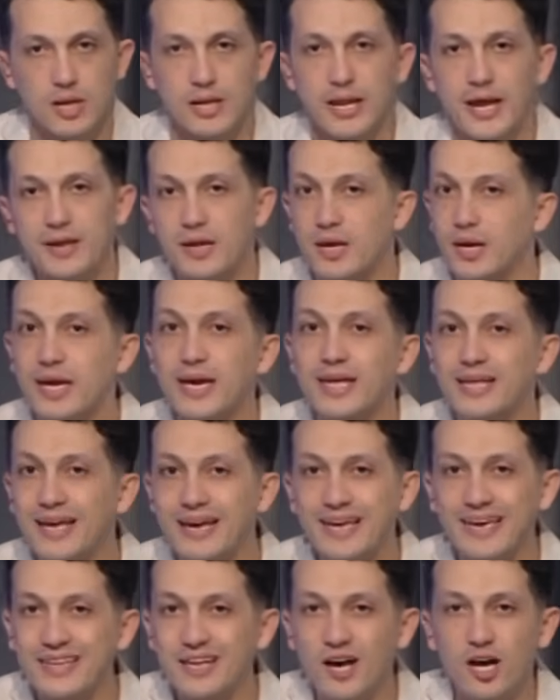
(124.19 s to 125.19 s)
لان
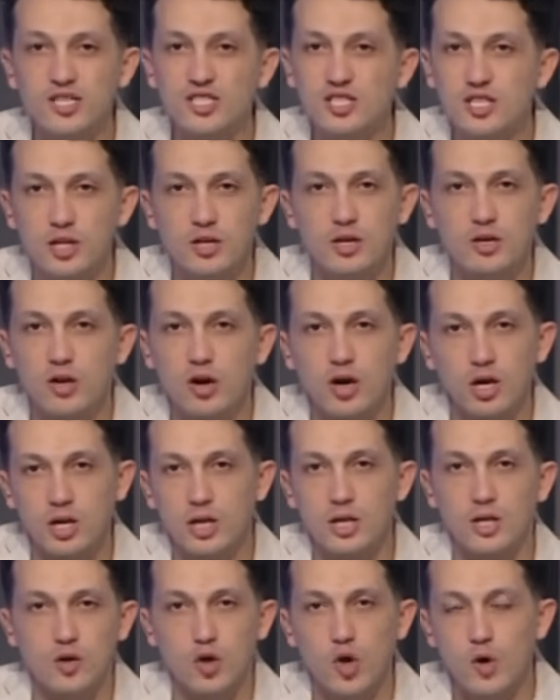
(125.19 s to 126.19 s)
كده كده اصلا
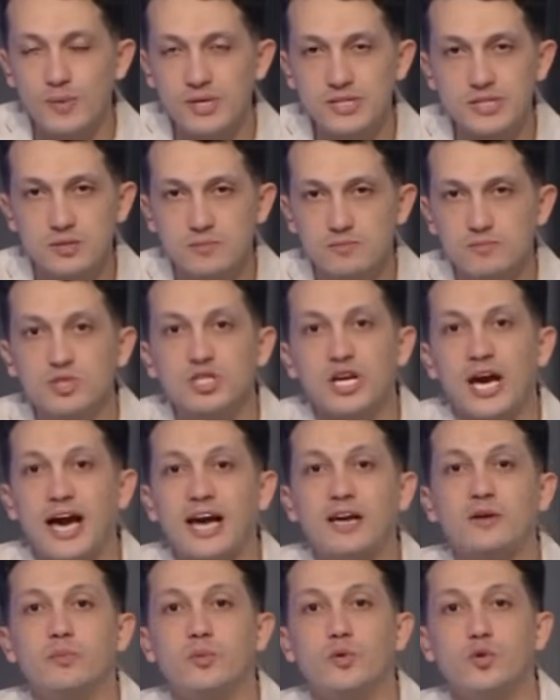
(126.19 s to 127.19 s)
الراجل جوميز مش
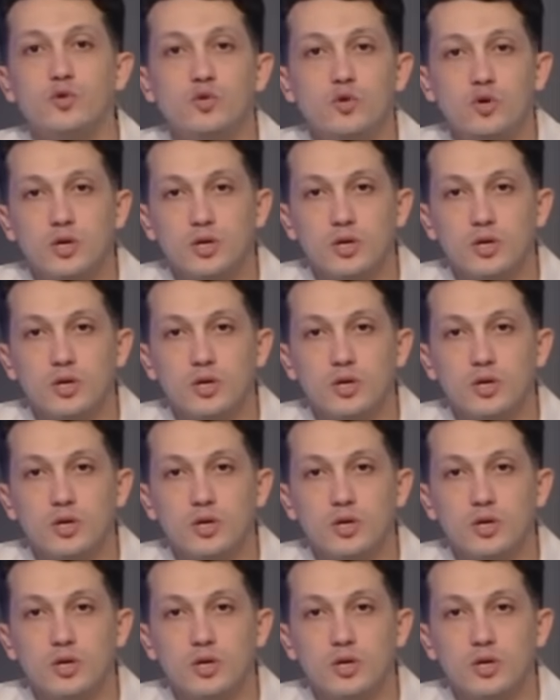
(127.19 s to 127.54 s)
عاجبه